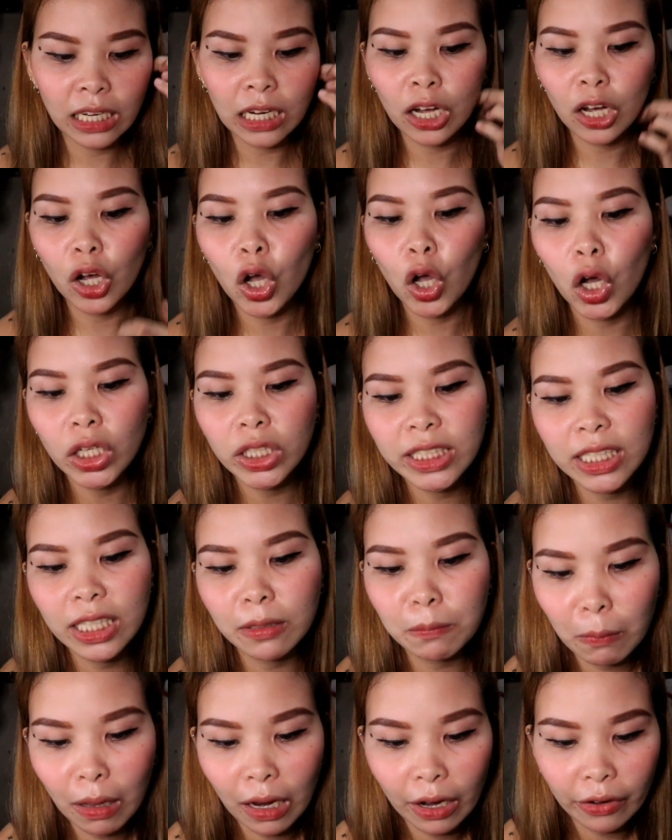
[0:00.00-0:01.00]
Dahil ang
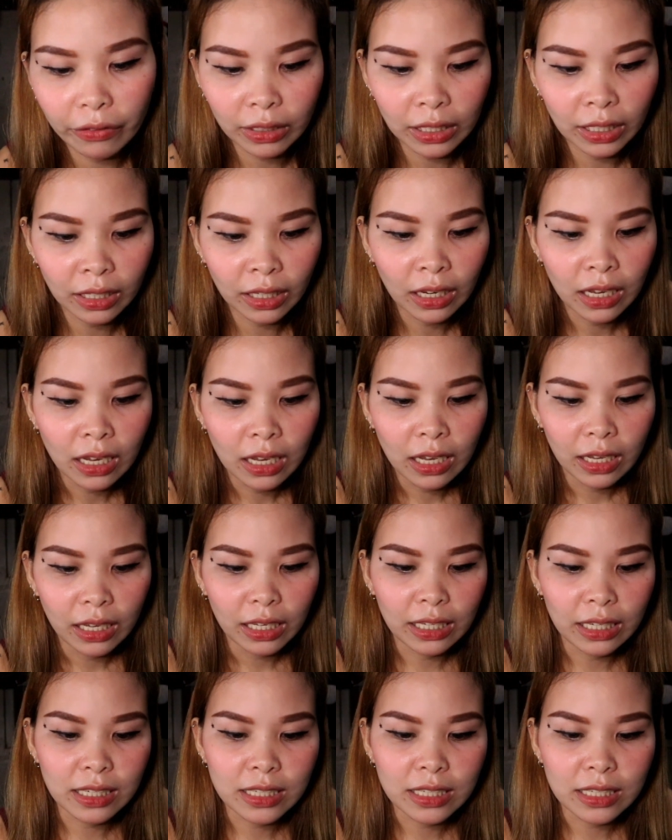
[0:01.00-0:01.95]
kojic berry